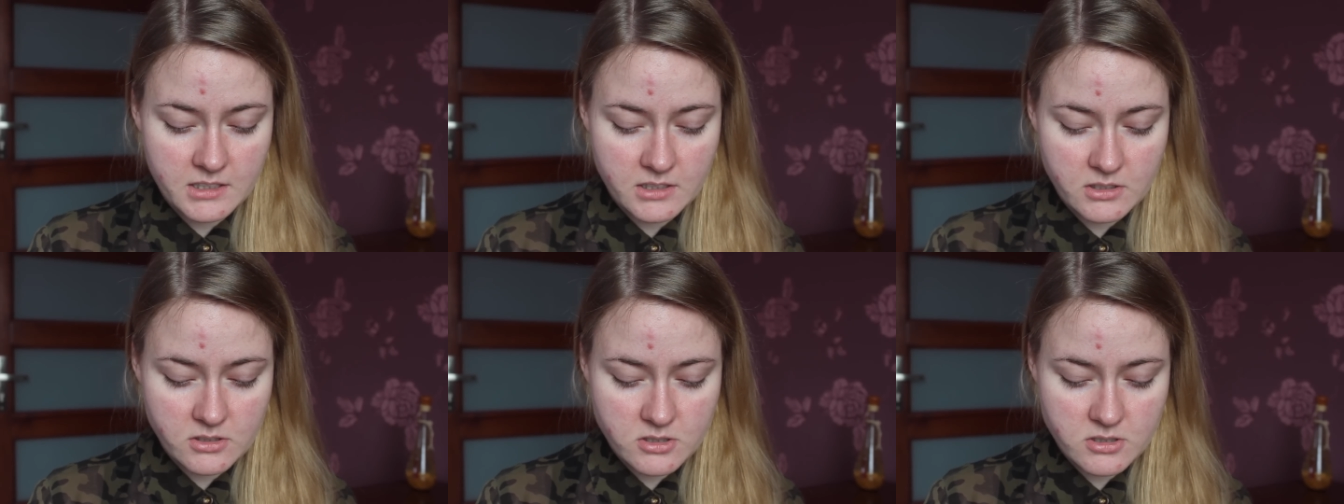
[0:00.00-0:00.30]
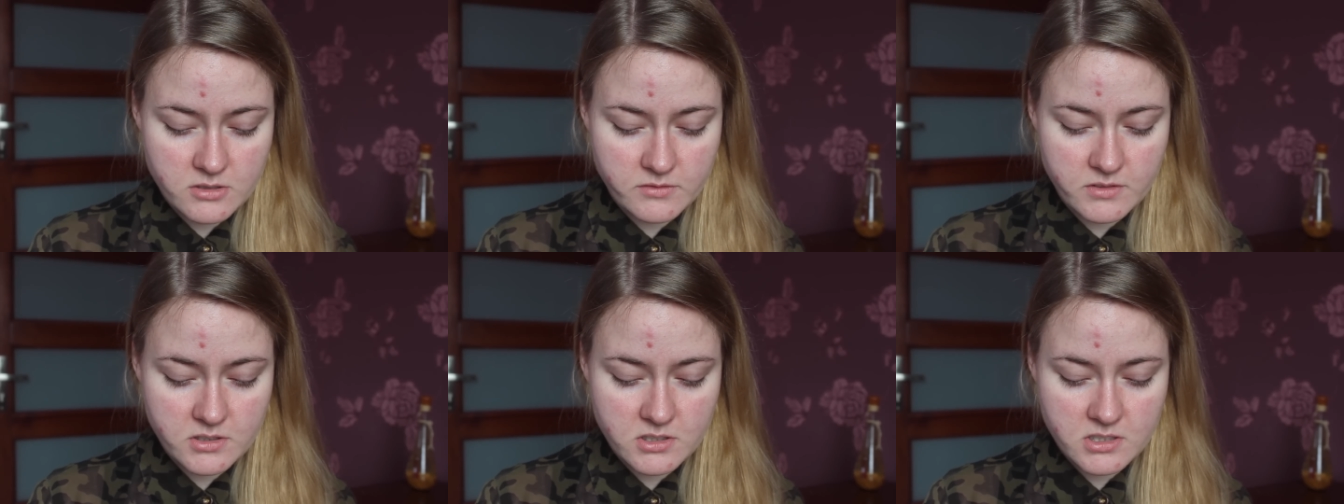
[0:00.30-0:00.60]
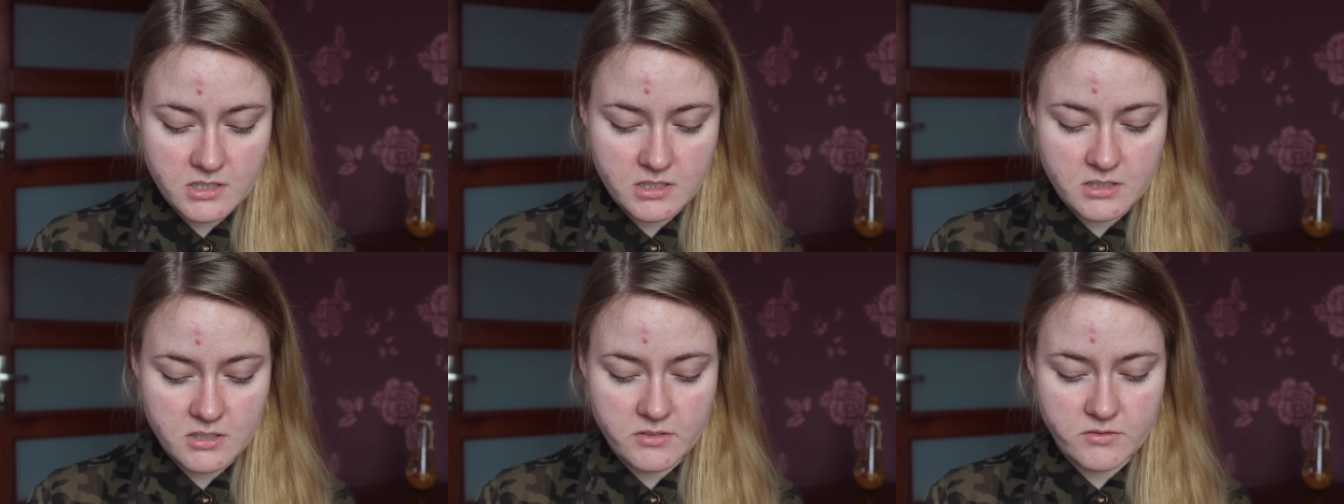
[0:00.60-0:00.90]
I
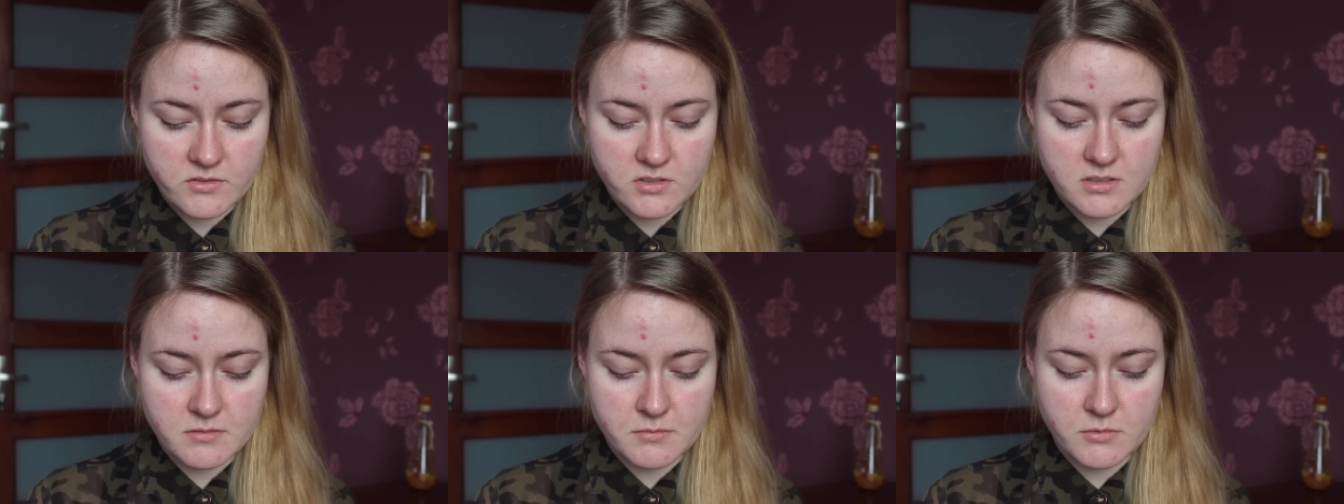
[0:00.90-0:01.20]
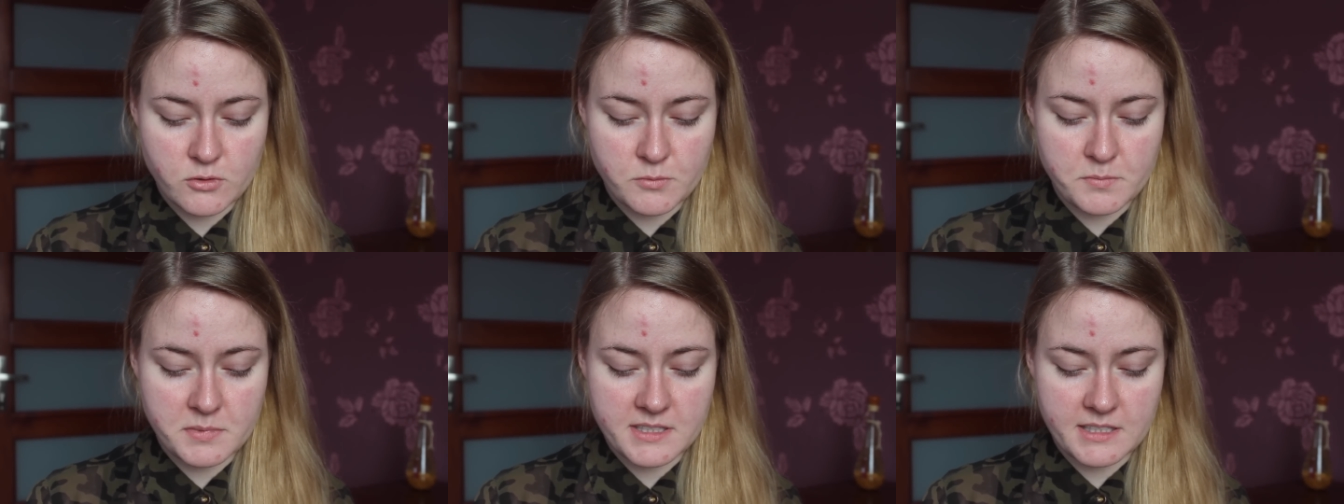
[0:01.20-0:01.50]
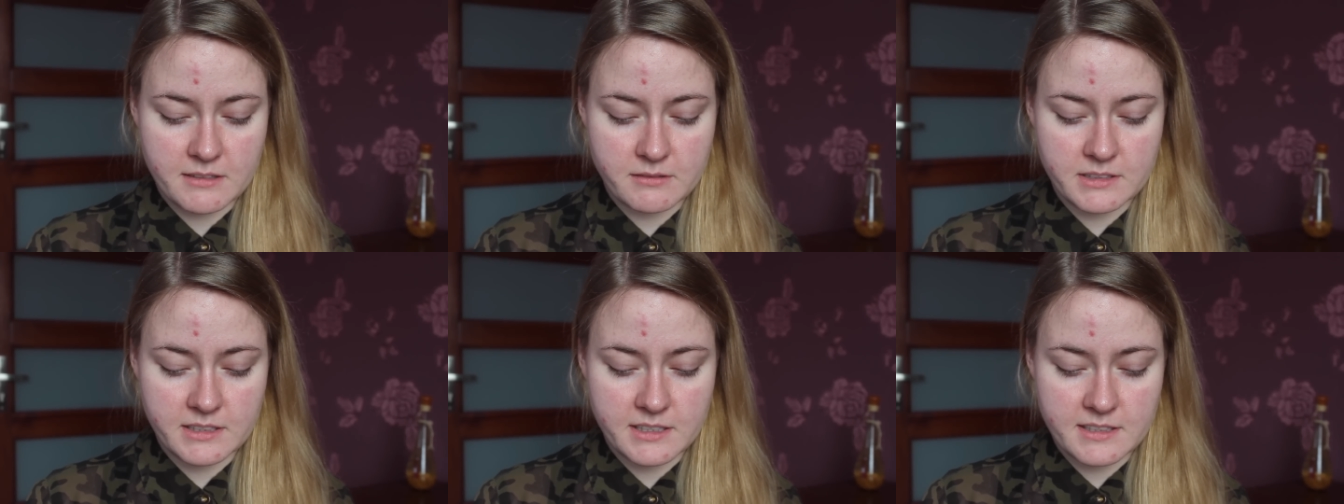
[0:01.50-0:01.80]
rzeczywiście dziewczyny mi już
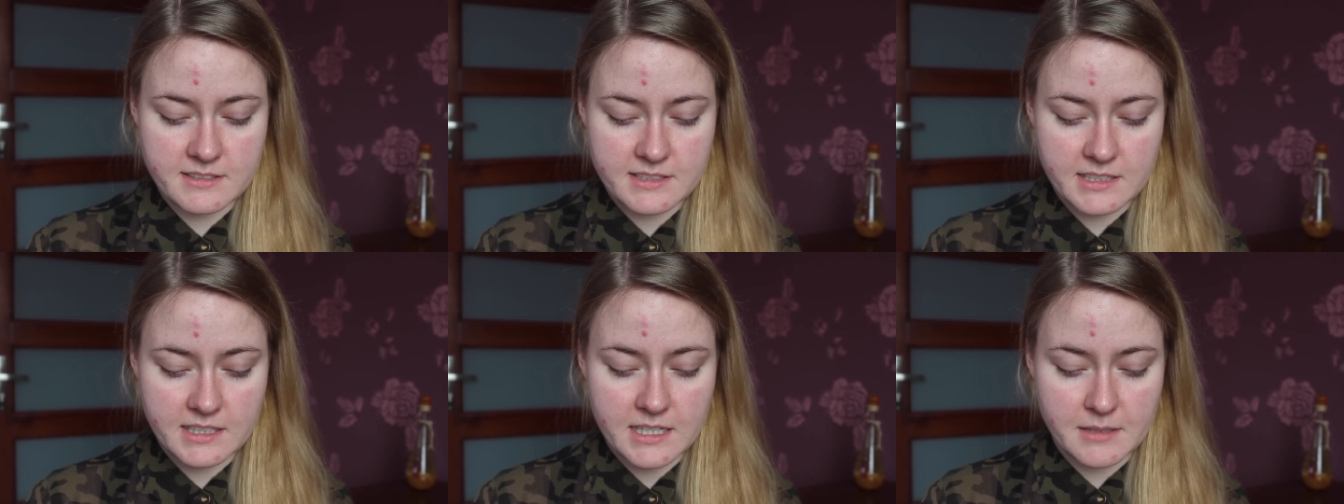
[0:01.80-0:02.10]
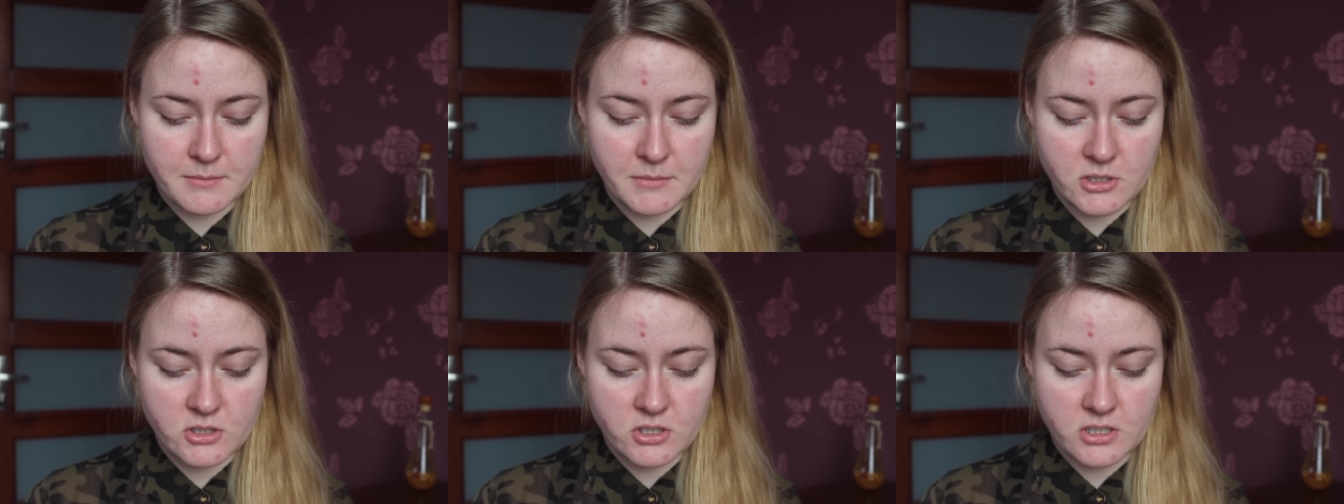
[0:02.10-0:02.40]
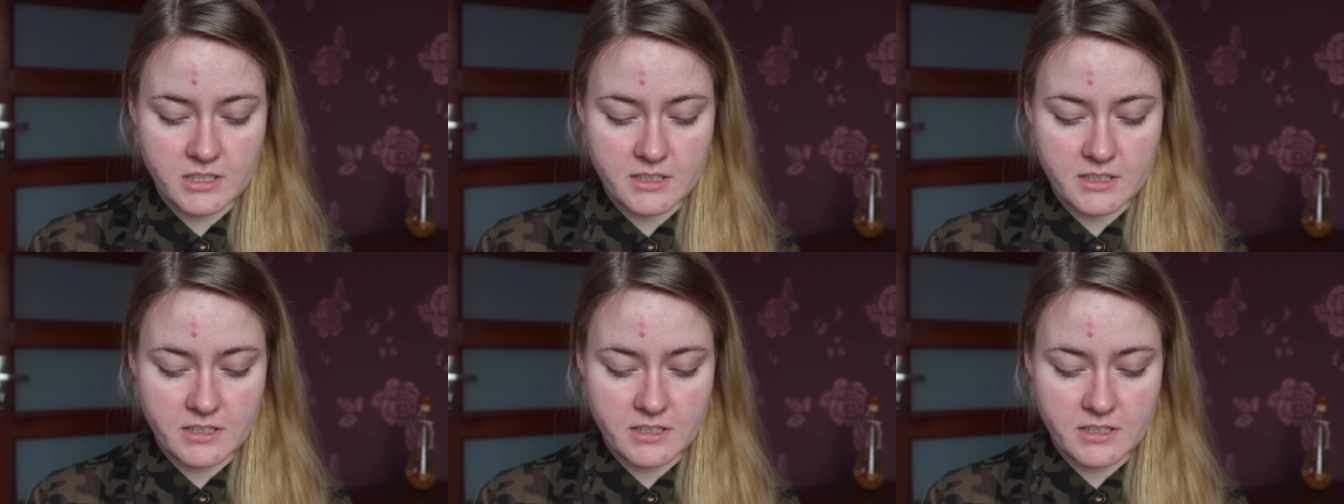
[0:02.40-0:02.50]
pisały na Instagramie,